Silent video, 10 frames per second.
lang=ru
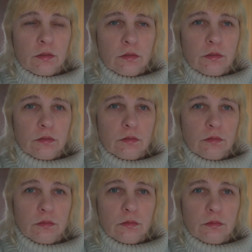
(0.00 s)
Э,
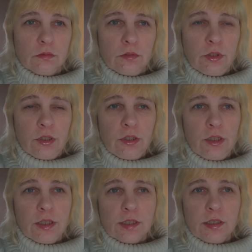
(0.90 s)
и
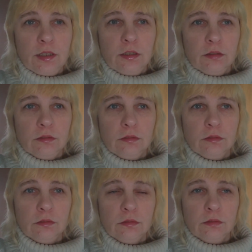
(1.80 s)
если
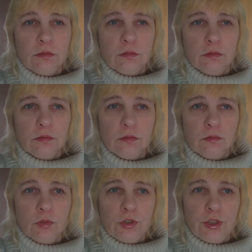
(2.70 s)

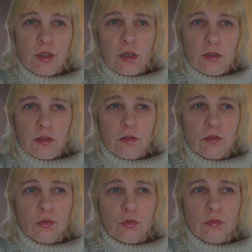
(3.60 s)
вот те
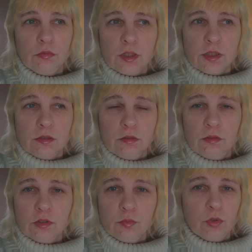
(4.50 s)
каналы, кто
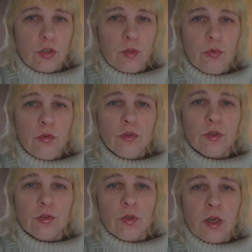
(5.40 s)
нас смотрит не
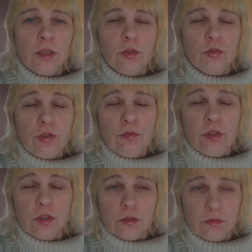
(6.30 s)
полностью, а это
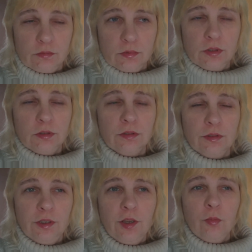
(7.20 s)
очень видно,
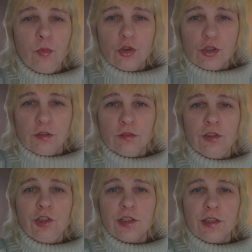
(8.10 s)
это
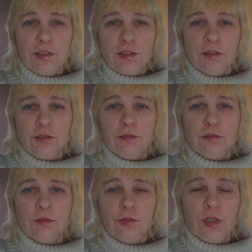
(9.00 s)
можно
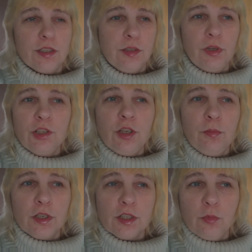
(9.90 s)
вычислить. У нас
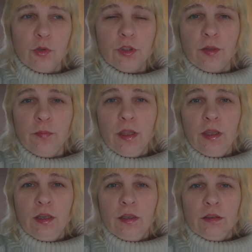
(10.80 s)
небольшие просмотры.